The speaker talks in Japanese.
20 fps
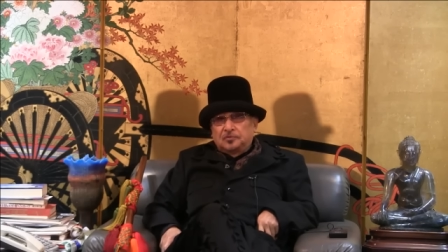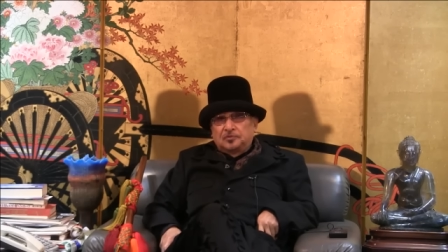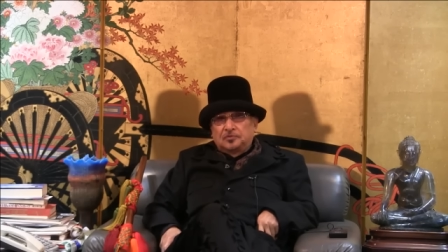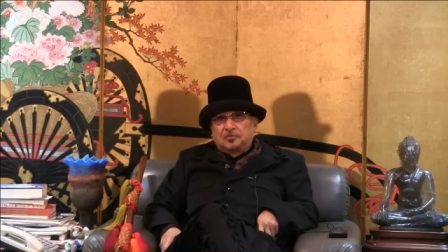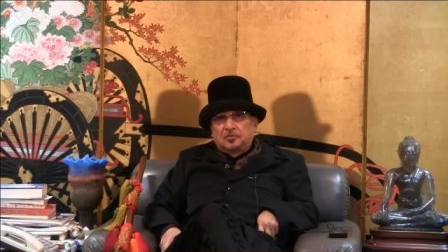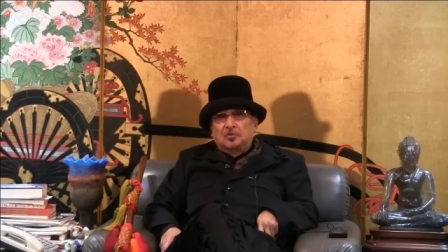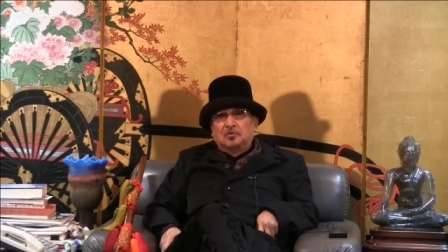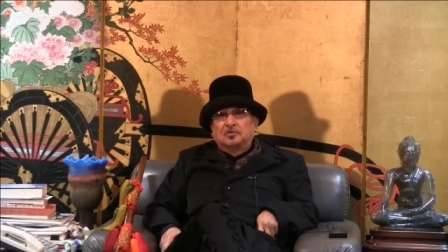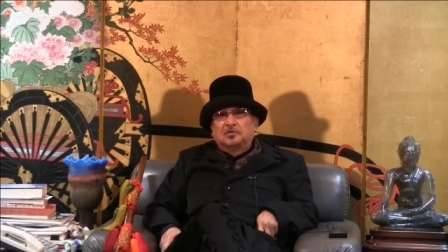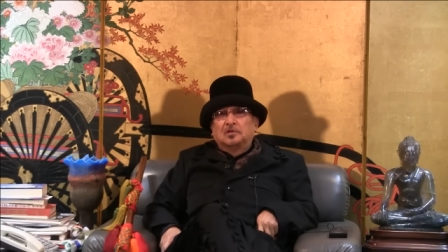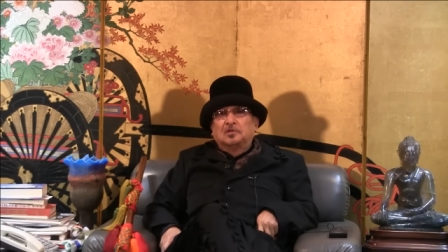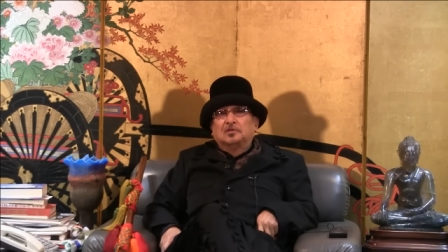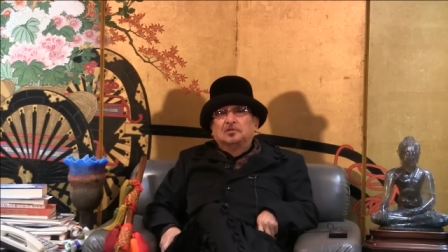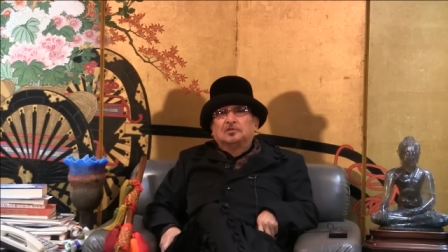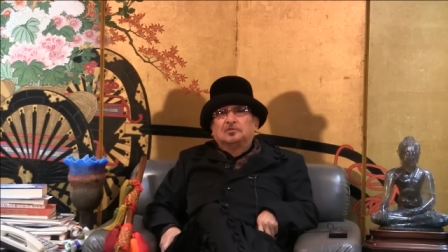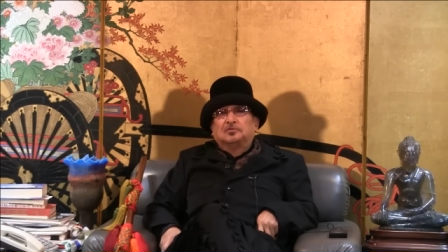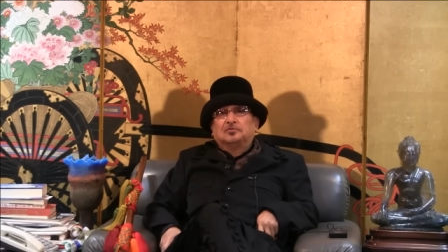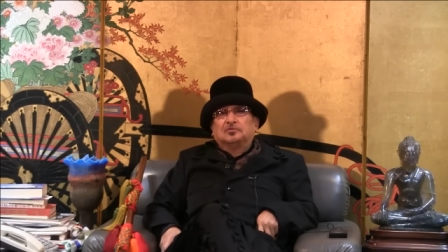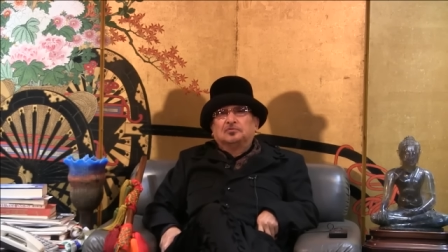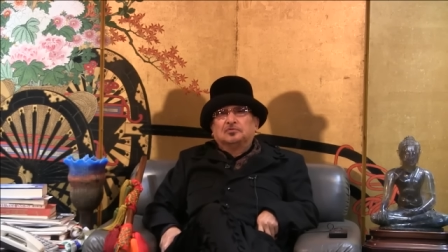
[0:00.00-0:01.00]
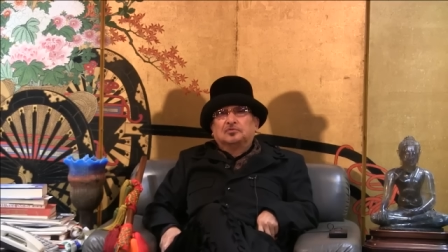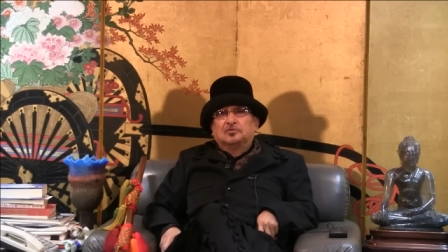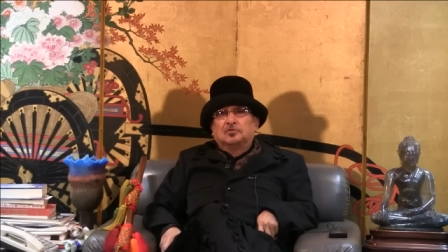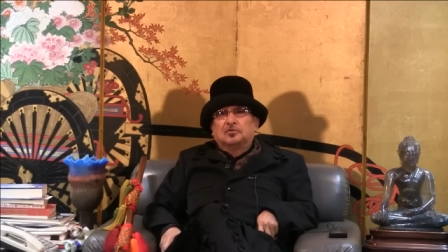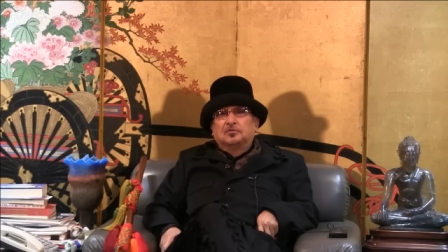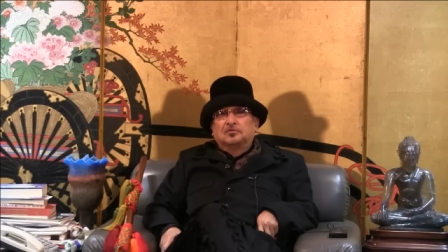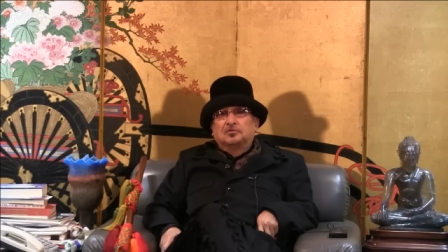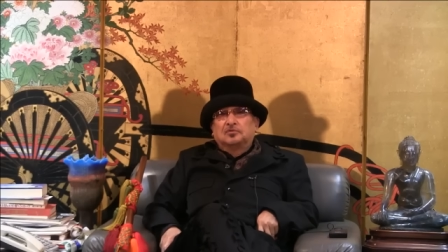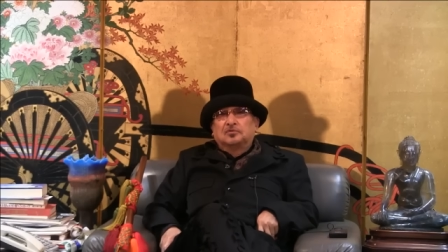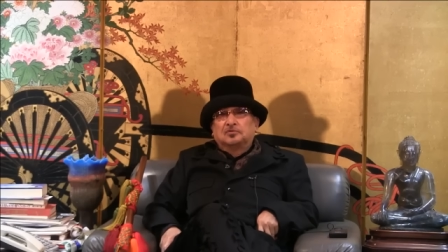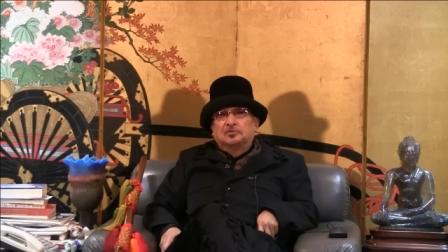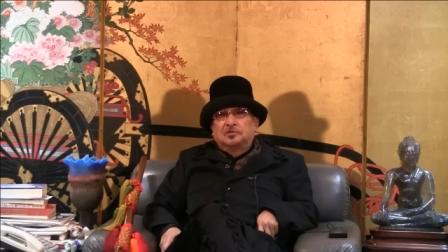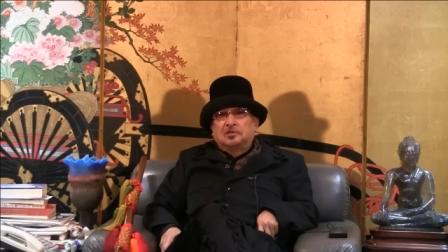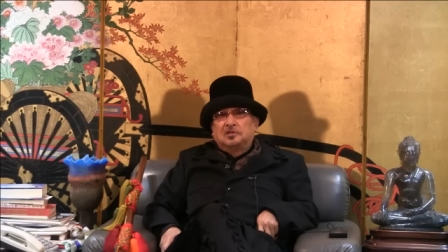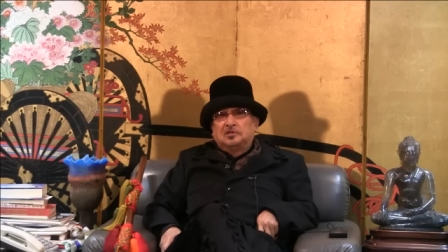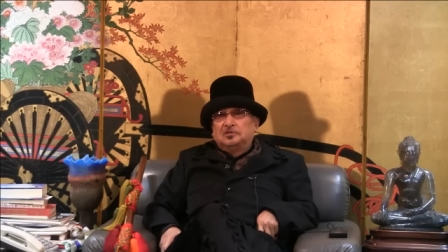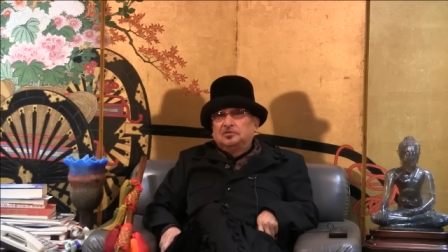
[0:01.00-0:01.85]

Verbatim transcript: 当然宗教と政